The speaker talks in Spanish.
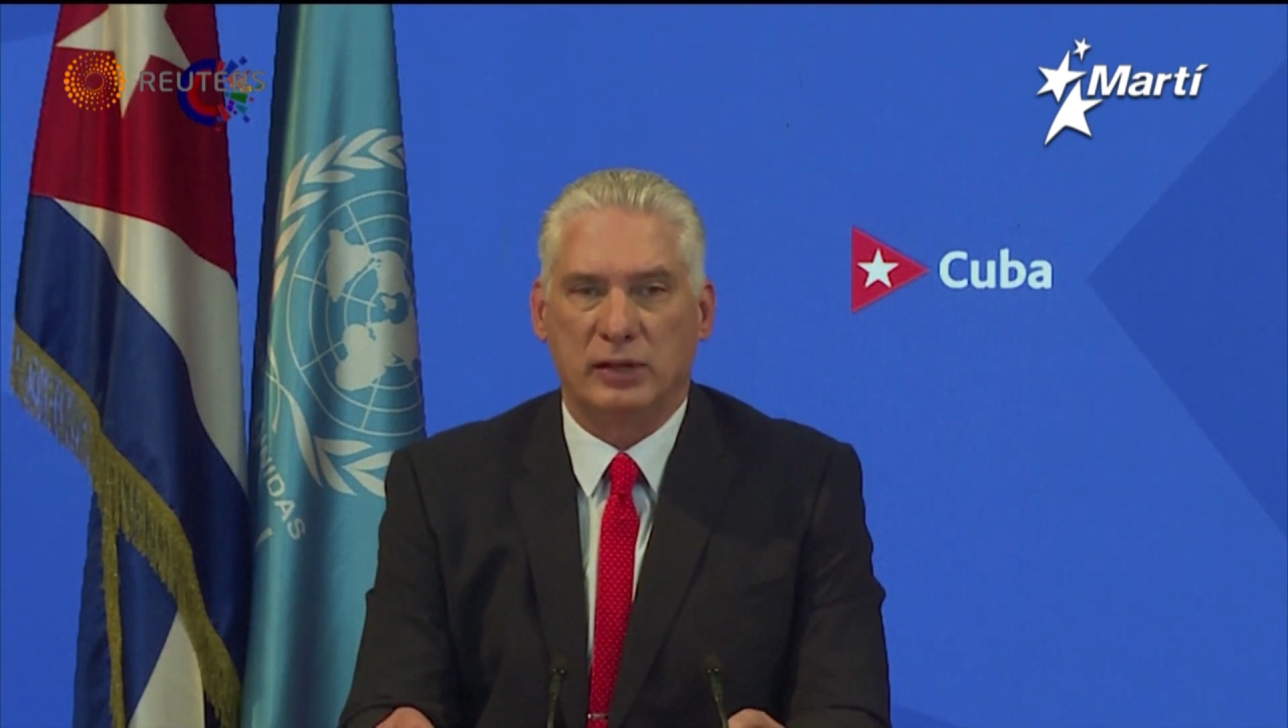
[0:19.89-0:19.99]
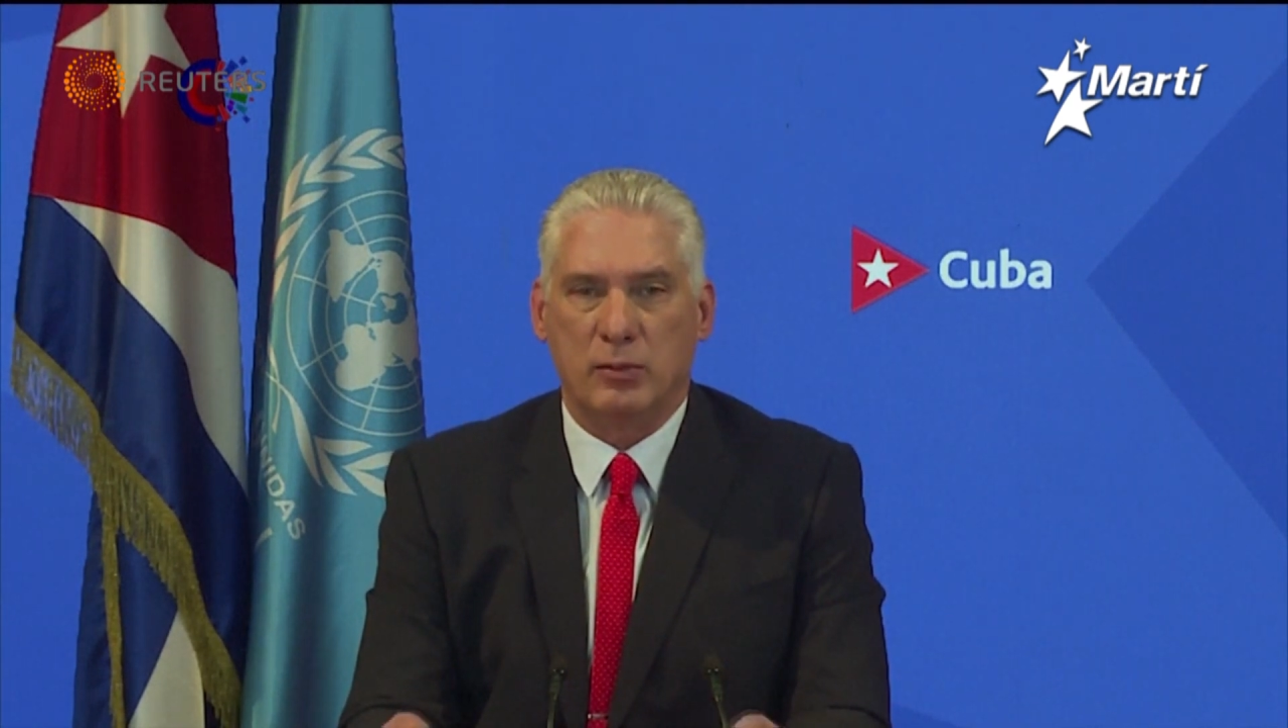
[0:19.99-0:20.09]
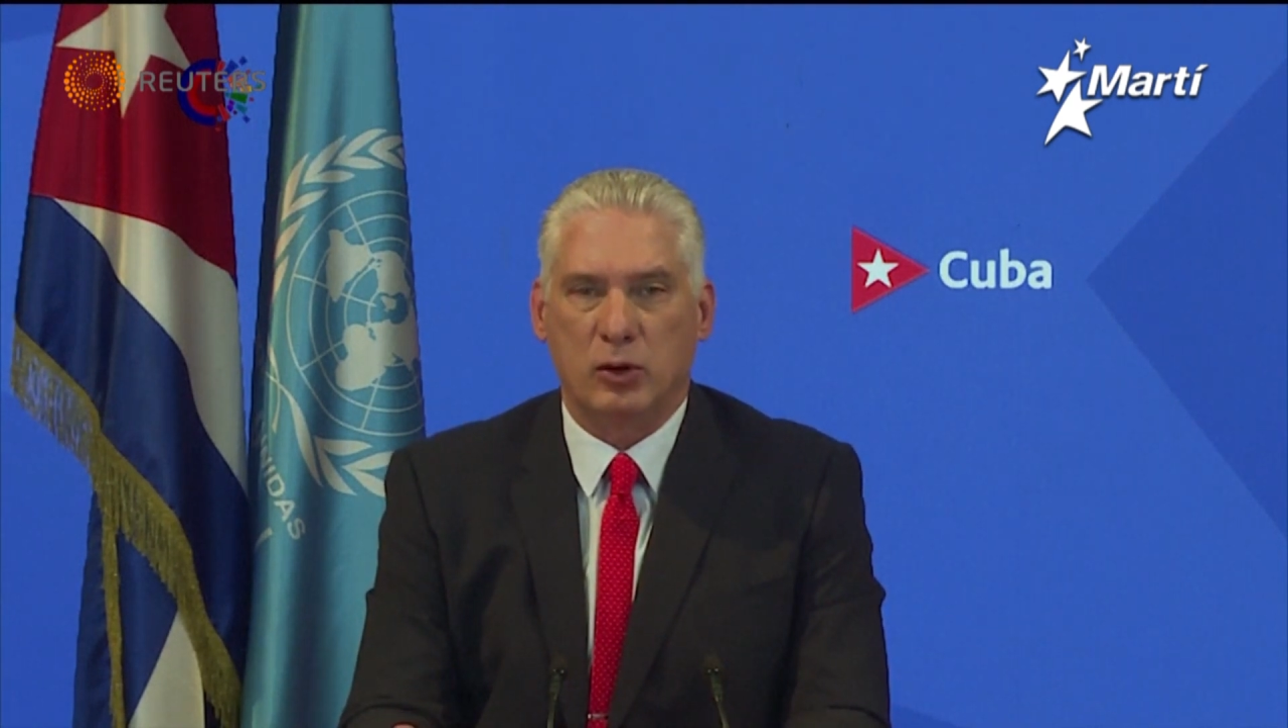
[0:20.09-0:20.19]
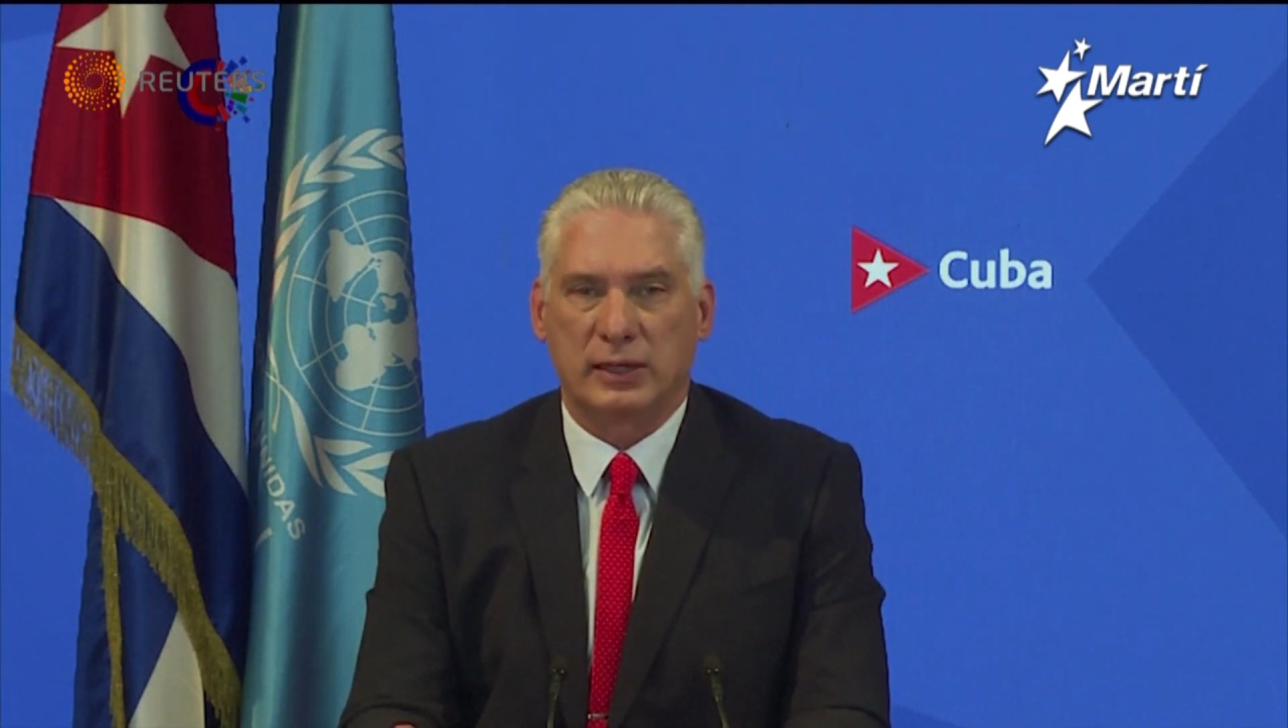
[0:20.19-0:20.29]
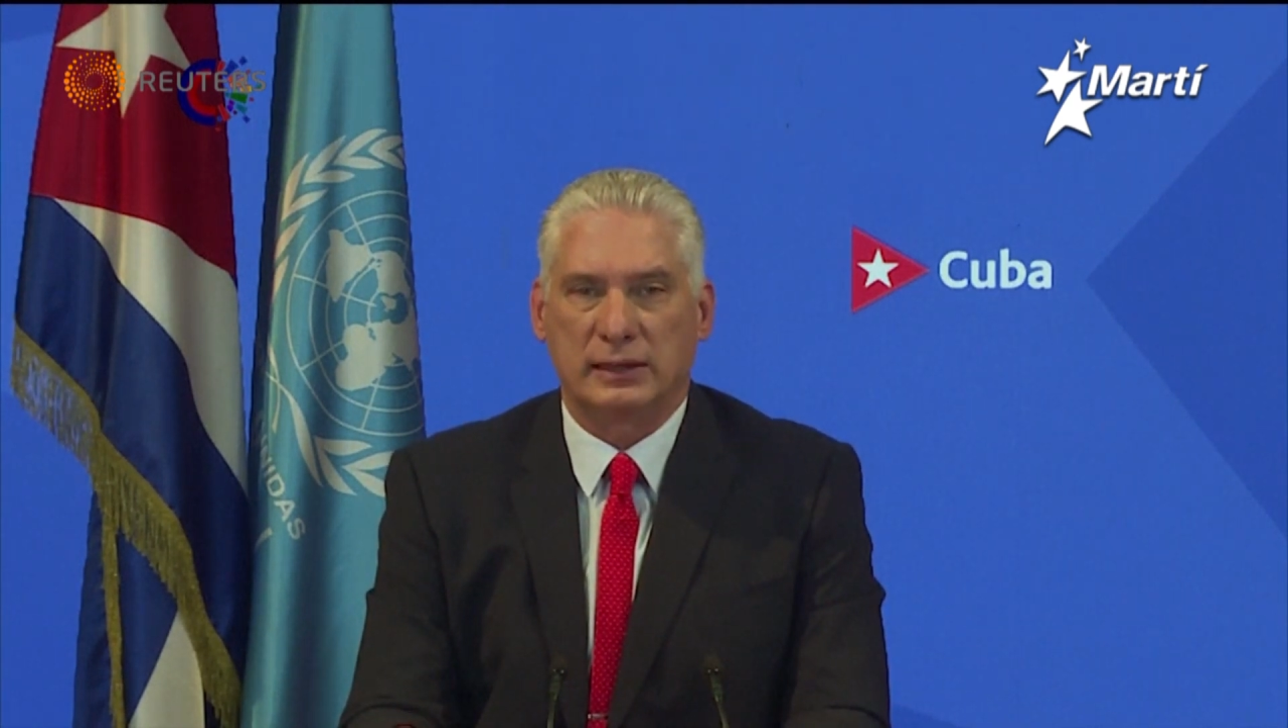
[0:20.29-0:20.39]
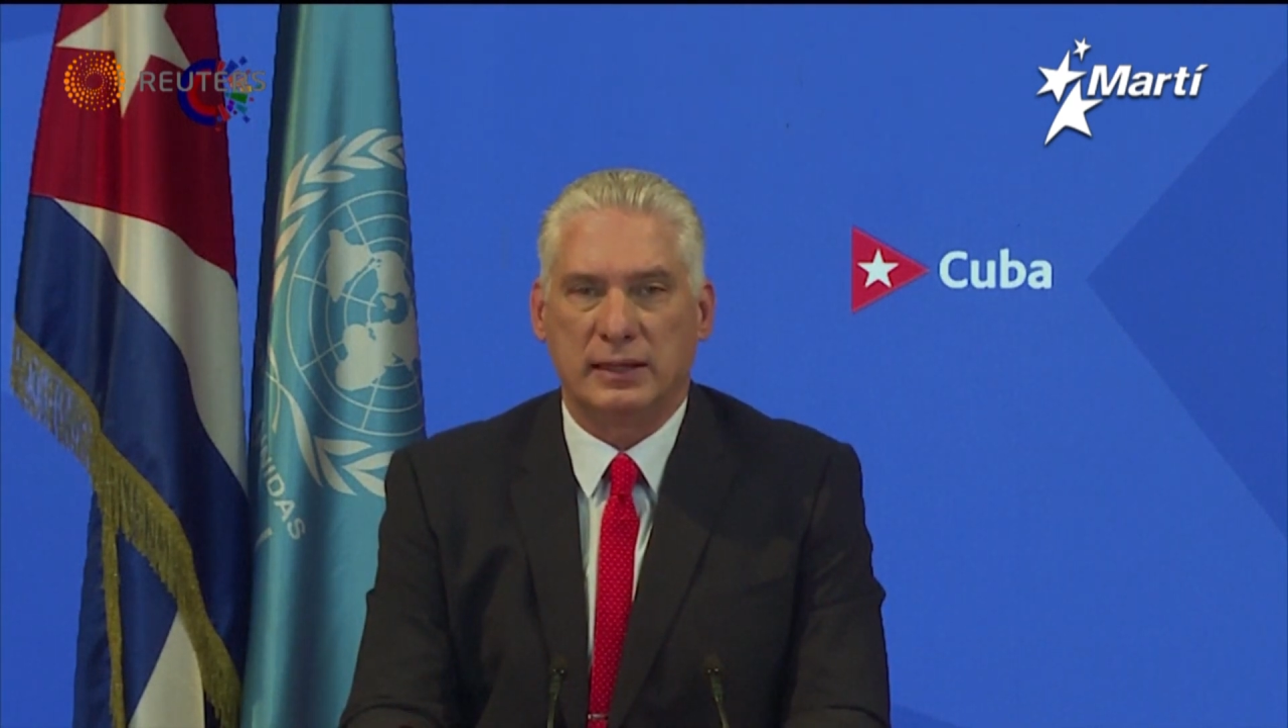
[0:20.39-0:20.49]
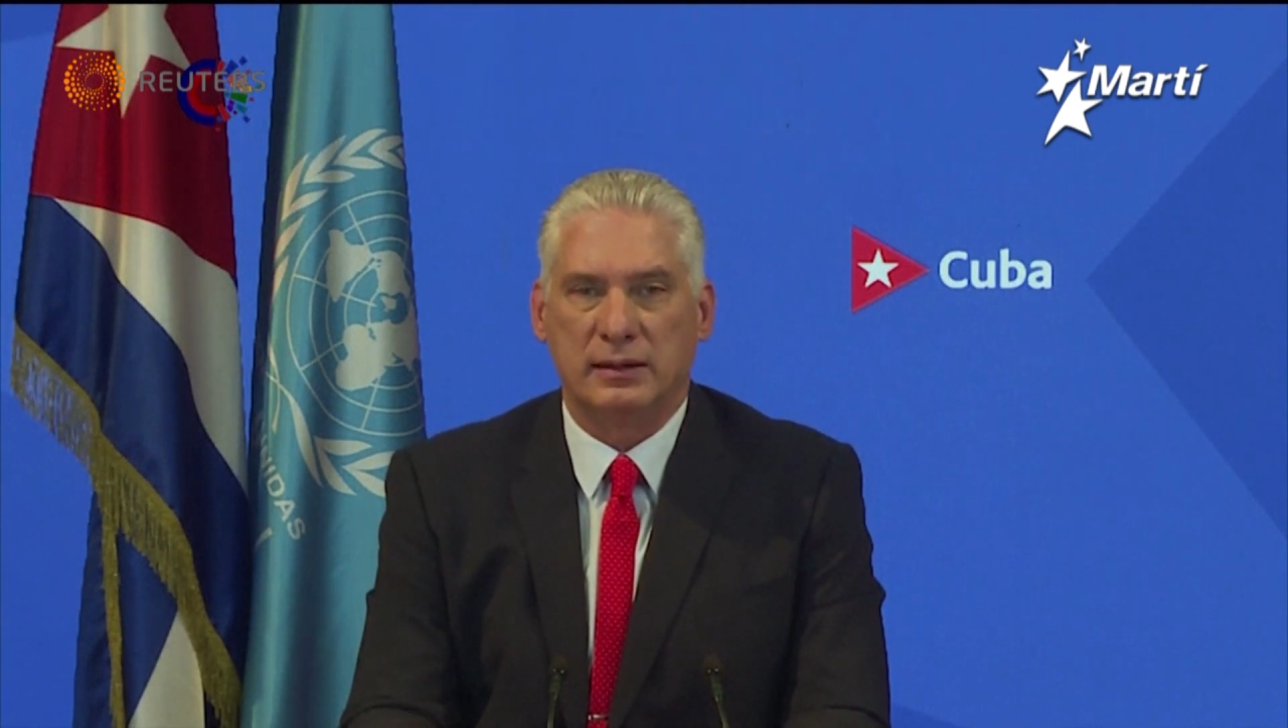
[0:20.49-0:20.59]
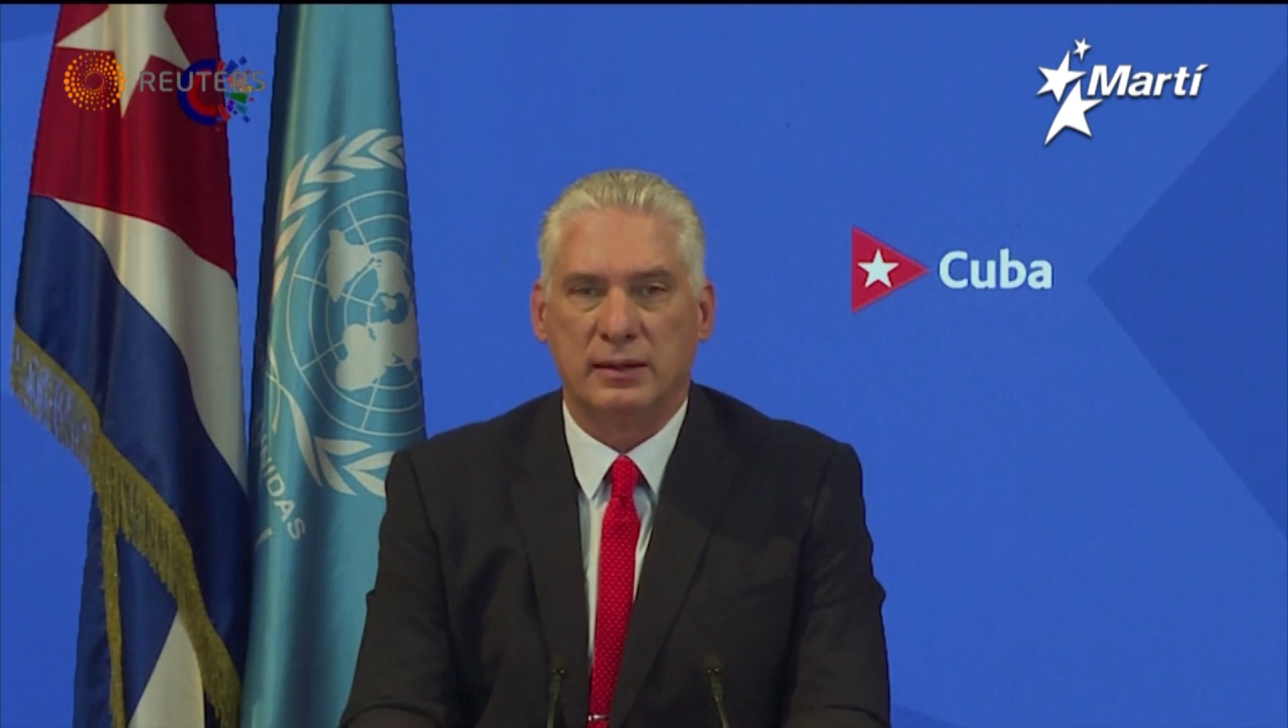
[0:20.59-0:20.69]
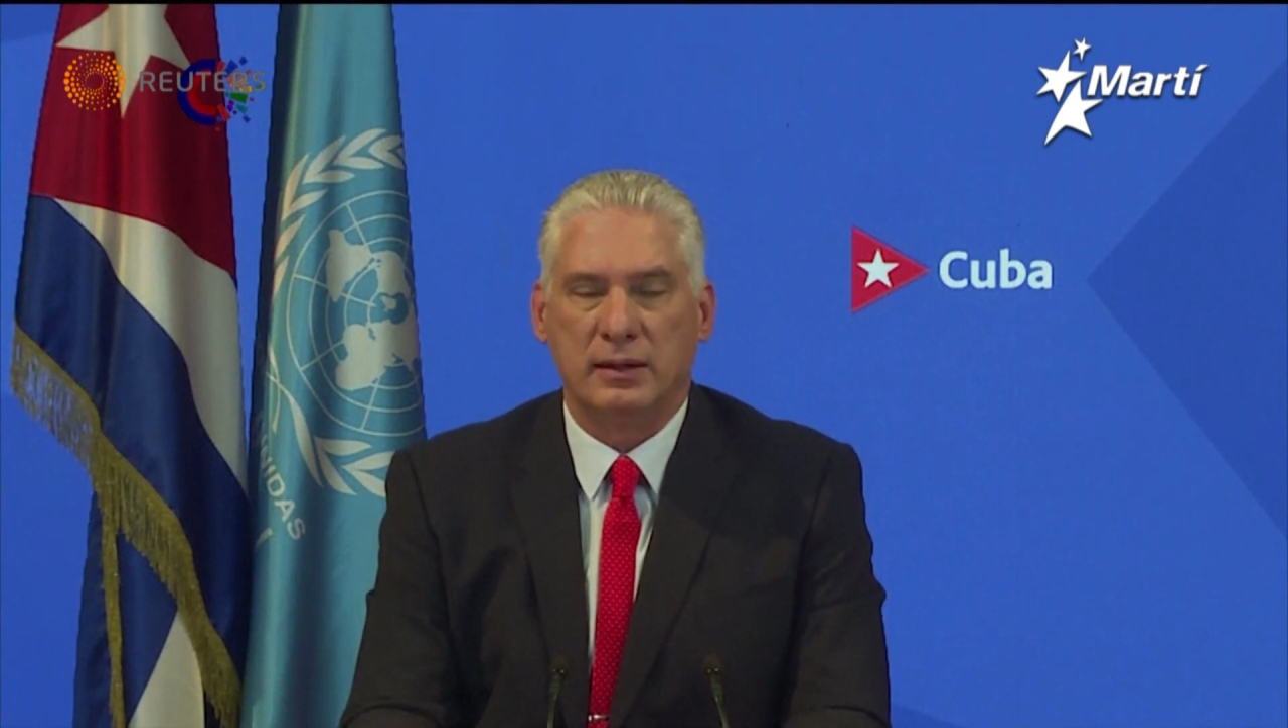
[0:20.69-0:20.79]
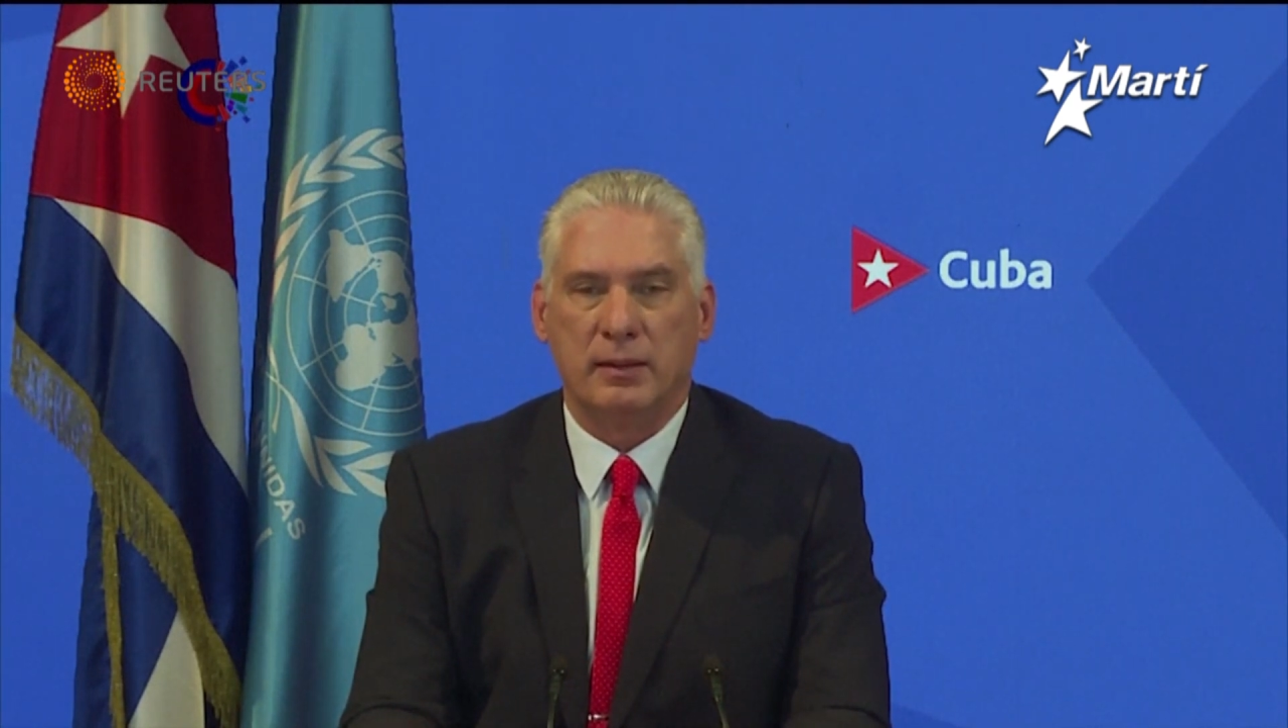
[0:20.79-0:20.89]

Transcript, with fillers: culpa el embargo